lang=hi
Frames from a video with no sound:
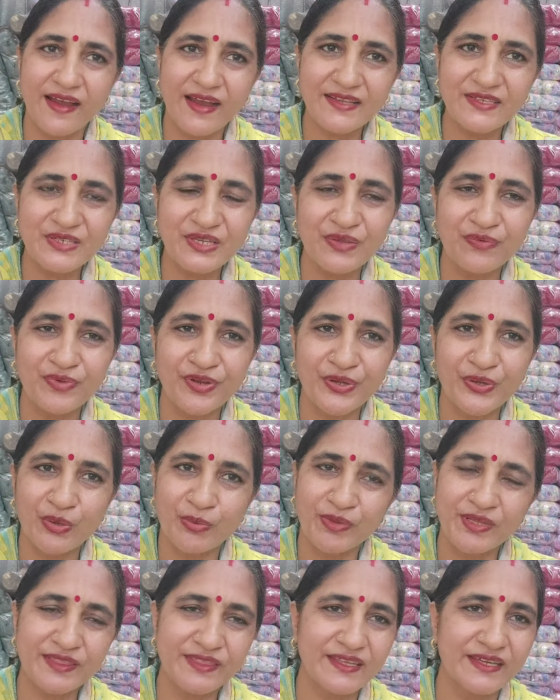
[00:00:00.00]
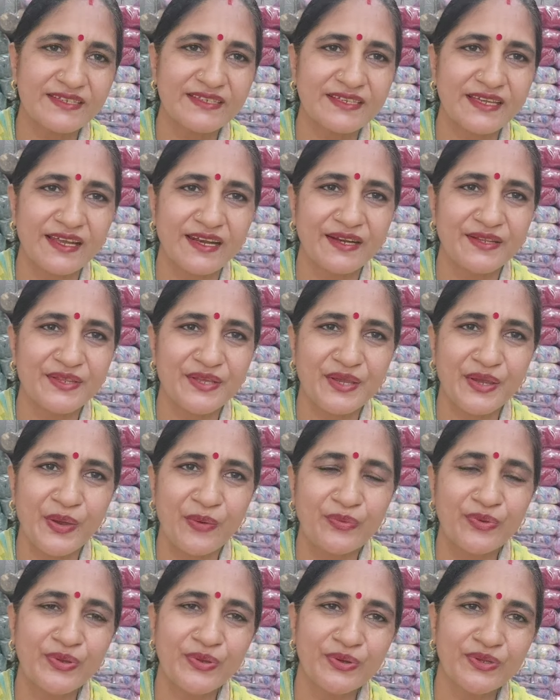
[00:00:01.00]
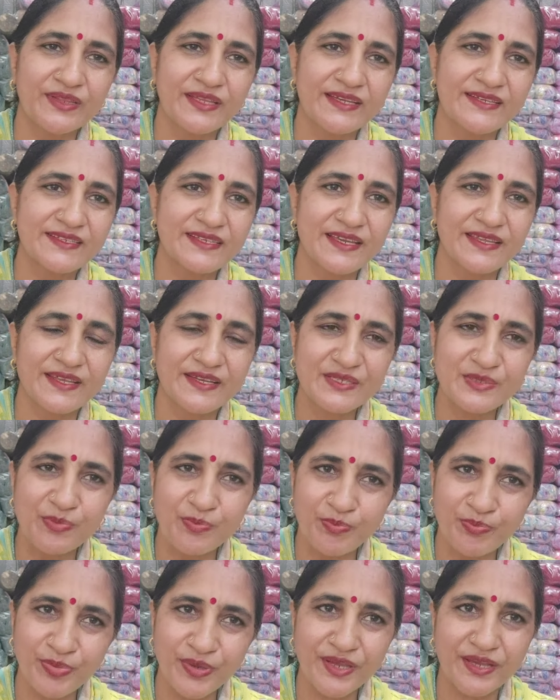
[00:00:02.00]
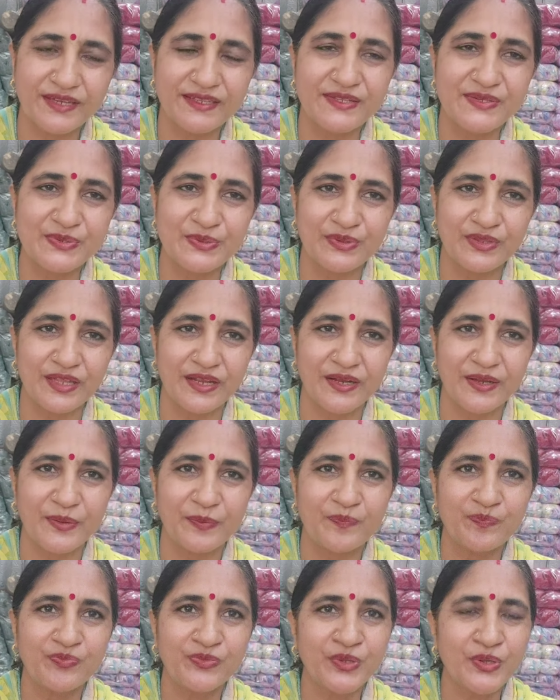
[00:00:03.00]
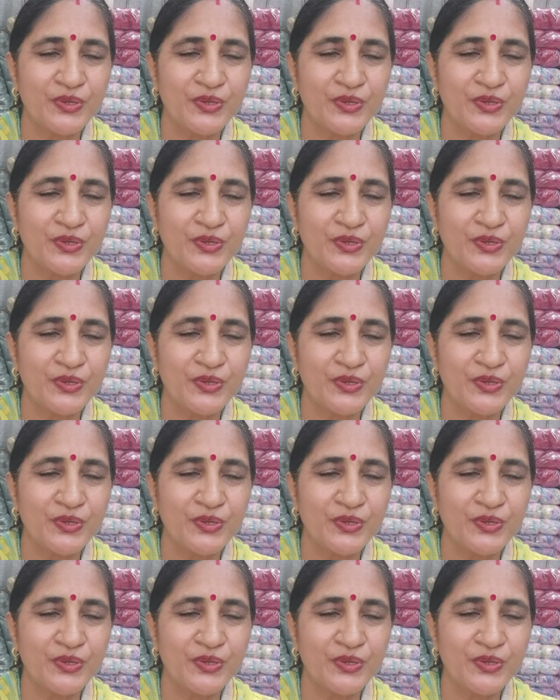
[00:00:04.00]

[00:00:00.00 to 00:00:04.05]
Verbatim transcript: आज की वीडियो में दस कलर दिखाऊंगी और दस के दस बेहद सुंदर हैं